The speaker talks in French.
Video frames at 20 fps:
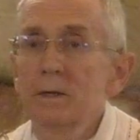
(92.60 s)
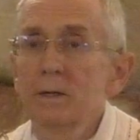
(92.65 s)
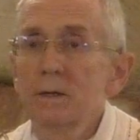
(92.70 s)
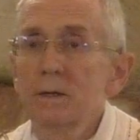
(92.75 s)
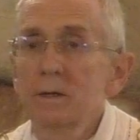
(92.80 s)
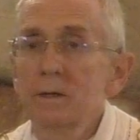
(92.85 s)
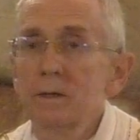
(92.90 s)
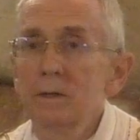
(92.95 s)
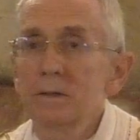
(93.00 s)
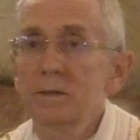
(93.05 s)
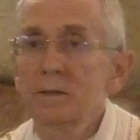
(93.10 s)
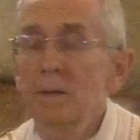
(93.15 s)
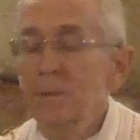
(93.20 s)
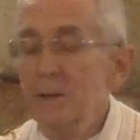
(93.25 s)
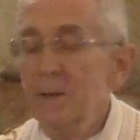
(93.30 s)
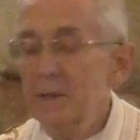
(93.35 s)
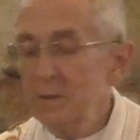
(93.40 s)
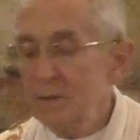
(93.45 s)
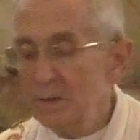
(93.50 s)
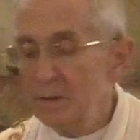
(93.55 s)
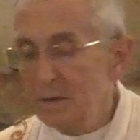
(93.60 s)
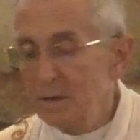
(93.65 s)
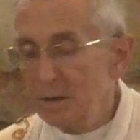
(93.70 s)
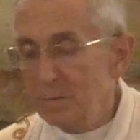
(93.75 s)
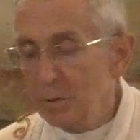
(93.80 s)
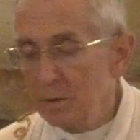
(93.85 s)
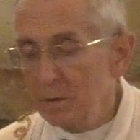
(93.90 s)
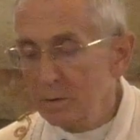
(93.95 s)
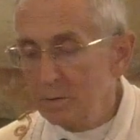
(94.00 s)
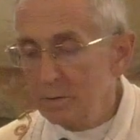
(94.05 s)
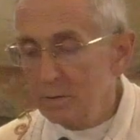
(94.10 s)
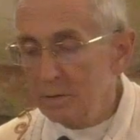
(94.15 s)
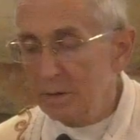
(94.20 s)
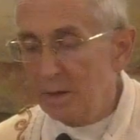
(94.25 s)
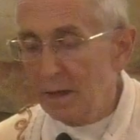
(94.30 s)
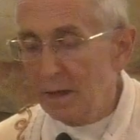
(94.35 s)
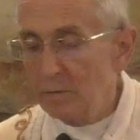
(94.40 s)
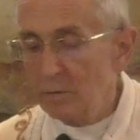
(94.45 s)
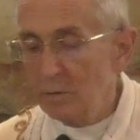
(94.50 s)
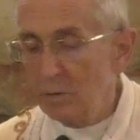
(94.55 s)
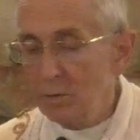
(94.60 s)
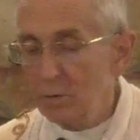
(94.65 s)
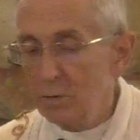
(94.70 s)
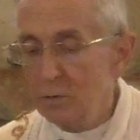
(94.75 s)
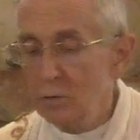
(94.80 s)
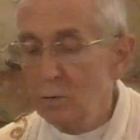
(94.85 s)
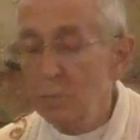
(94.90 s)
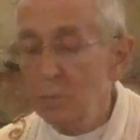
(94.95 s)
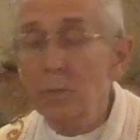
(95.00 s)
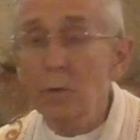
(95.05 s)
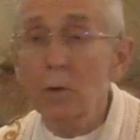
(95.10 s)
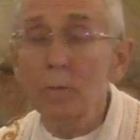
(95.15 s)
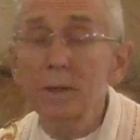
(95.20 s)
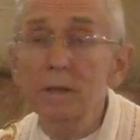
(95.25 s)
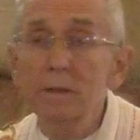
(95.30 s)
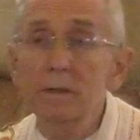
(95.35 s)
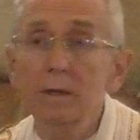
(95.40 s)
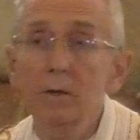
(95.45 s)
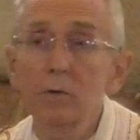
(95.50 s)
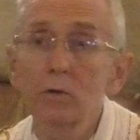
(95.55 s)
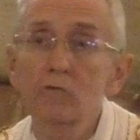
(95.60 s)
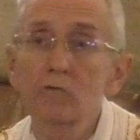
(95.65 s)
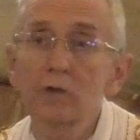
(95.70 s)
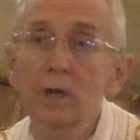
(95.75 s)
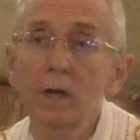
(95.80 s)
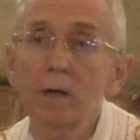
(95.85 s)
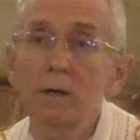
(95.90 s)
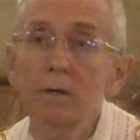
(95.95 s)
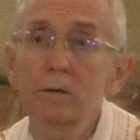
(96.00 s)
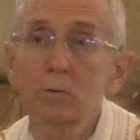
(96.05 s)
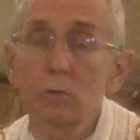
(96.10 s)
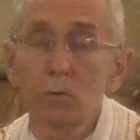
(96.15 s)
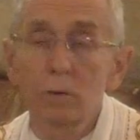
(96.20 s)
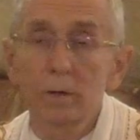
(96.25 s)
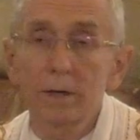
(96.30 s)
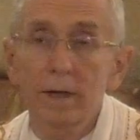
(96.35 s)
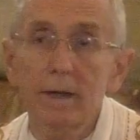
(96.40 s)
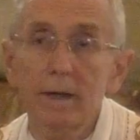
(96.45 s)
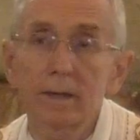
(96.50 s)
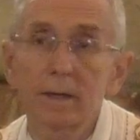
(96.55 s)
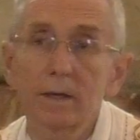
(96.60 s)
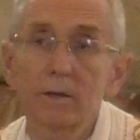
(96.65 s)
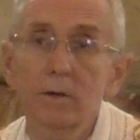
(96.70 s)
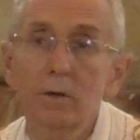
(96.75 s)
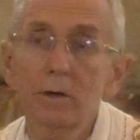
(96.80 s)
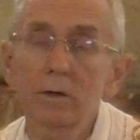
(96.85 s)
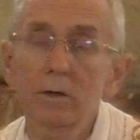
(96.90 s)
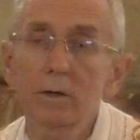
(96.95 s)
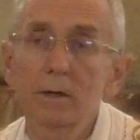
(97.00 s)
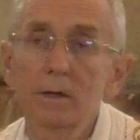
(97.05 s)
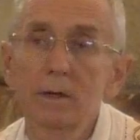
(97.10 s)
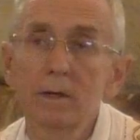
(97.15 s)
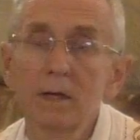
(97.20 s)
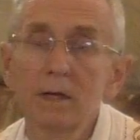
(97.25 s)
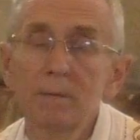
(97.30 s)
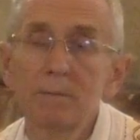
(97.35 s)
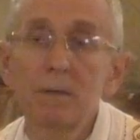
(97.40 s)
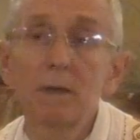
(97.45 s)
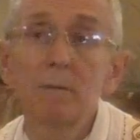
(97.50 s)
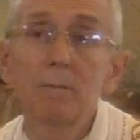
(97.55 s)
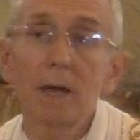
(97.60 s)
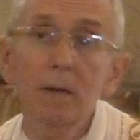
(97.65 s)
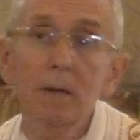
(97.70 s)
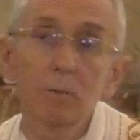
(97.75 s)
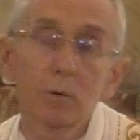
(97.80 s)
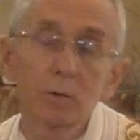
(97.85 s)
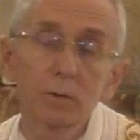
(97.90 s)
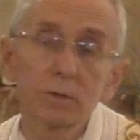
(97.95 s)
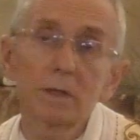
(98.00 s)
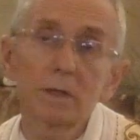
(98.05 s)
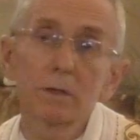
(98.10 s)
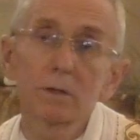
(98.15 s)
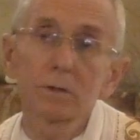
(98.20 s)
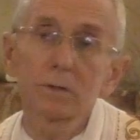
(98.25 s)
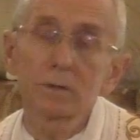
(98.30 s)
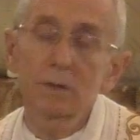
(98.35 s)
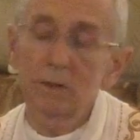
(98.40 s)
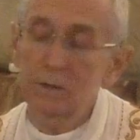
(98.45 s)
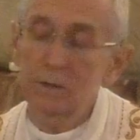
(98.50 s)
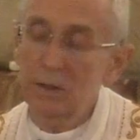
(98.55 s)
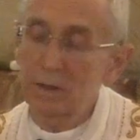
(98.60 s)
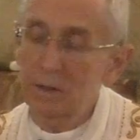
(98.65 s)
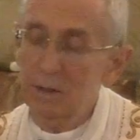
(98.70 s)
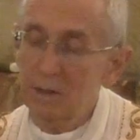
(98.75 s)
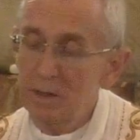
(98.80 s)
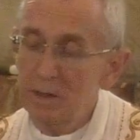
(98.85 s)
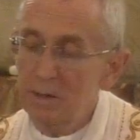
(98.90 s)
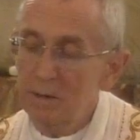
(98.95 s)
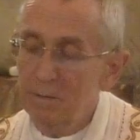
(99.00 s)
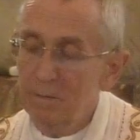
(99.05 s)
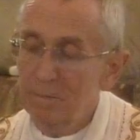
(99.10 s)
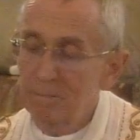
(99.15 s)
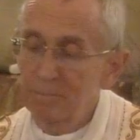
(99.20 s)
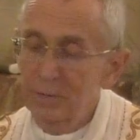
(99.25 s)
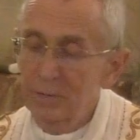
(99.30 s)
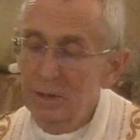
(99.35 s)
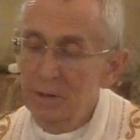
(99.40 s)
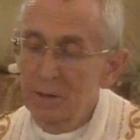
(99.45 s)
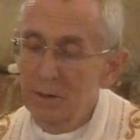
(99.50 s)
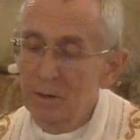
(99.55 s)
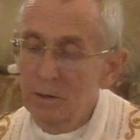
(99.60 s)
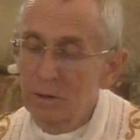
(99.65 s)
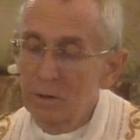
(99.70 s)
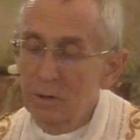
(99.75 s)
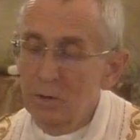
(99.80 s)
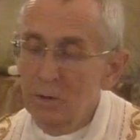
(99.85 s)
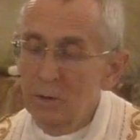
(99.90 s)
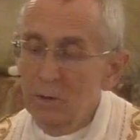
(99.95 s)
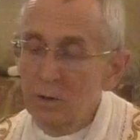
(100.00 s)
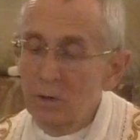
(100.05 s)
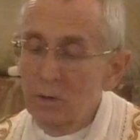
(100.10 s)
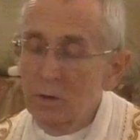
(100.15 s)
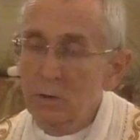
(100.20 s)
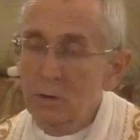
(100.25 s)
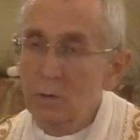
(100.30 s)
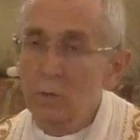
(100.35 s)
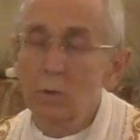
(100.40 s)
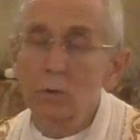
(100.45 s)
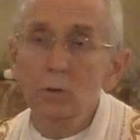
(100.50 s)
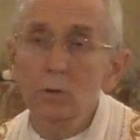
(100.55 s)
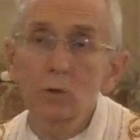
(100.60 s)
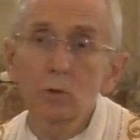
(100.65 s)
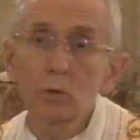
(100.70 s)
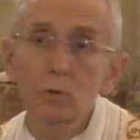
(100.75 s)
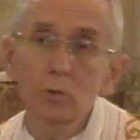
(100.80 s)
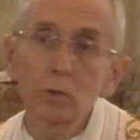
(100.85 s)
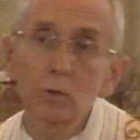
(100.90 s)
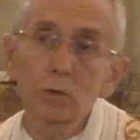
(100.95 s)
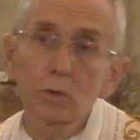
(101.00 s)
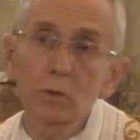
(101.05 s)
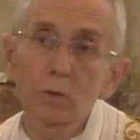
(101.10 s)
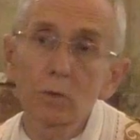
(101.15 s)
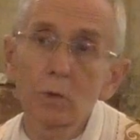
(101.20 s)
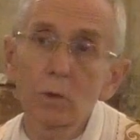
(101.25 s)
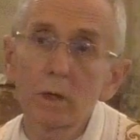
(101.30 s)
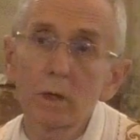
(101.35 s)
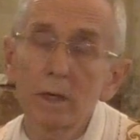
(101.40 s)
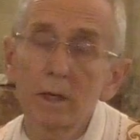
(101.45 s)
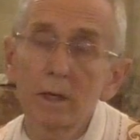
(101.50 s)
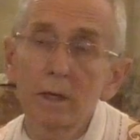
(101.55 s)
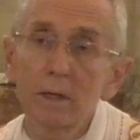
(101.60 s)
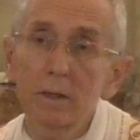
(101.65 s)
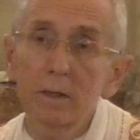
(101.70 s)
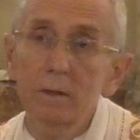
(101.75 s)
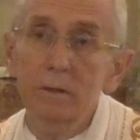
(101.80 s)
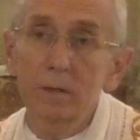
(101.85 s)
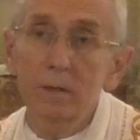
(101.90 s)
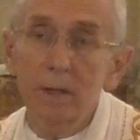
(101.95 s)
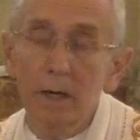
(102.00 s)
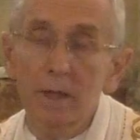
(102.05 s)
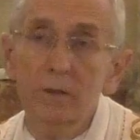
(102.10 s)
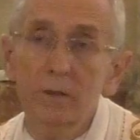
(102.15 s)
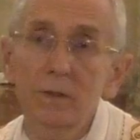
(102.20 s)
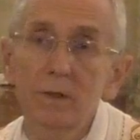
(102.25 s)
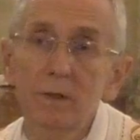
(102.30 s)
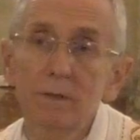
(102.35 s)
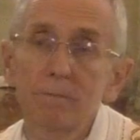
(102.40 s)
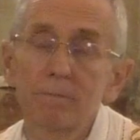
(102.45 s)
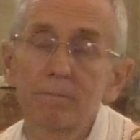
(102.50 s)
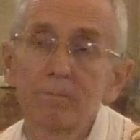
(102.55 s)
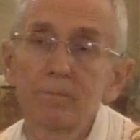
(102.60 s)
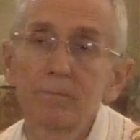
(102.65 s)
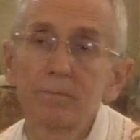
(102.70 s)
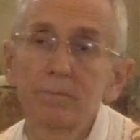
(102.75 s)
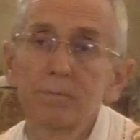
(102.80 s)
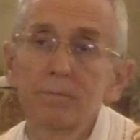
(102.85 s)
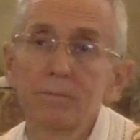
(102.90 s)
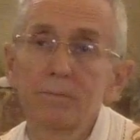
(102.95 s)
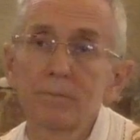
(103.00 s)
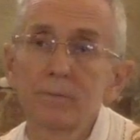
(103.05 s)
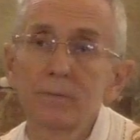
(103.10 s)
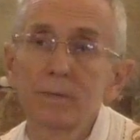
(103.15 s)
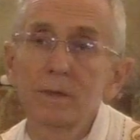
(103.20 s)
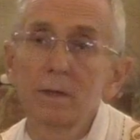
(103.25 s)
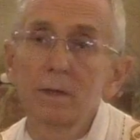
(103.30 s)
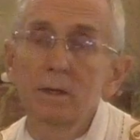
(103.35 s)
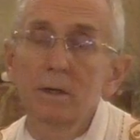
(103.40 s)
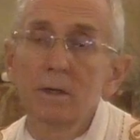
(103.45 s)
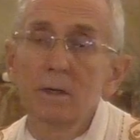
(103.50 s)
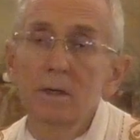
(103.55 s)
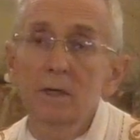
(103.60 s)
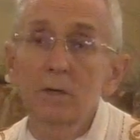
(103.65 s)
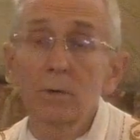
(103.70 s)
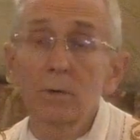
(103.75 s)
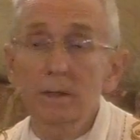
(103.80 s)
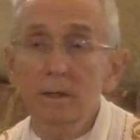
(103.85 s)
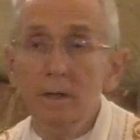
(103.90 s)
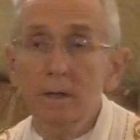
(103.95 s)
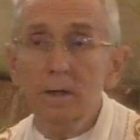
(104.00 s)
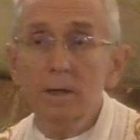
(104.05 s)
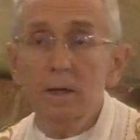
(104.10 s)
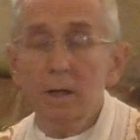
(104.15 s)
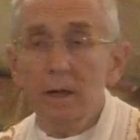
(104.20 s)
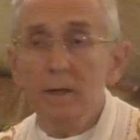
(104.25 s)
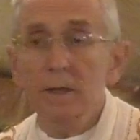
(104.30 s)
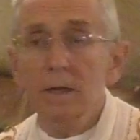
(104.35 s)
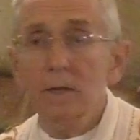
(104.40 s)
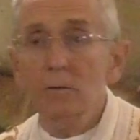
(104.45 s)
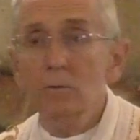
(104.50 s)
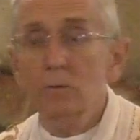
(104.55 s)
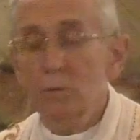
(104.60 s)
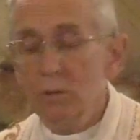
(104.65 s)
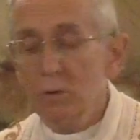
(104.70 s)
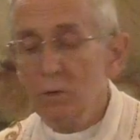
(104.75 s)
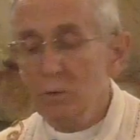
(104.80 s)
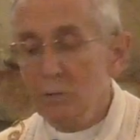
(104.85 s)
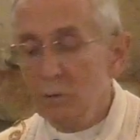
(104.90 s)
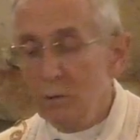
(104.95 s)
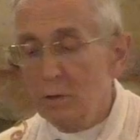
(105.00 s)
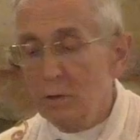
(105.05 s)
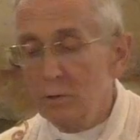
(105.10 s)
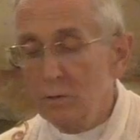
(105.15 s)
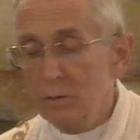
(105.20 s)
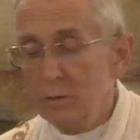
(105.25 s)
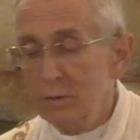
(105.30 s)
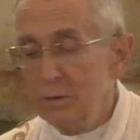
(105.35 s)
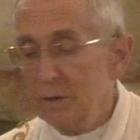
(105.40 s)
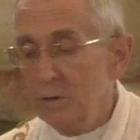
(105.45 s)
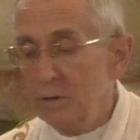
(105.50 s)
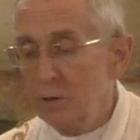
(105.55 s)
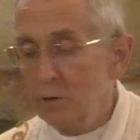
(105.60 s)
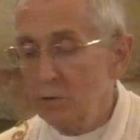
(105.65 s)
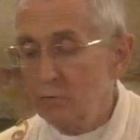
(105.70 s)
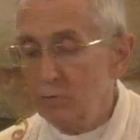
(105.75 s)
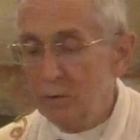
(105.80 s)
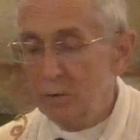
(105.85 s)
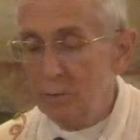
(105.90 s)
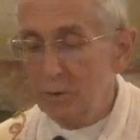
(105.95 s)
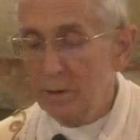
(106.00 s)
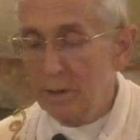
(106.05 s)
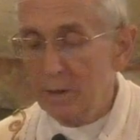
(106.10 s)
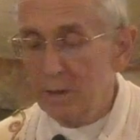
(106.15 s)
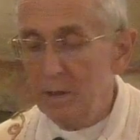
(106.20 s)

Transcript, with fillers: c'est précisément d'être ce premier théologien, concret d'ailleurs, mais même aussi dans ses écrits, contre toutes les hérésies qui ont attaqué la nature de notre Seigneur Jésus-Christ,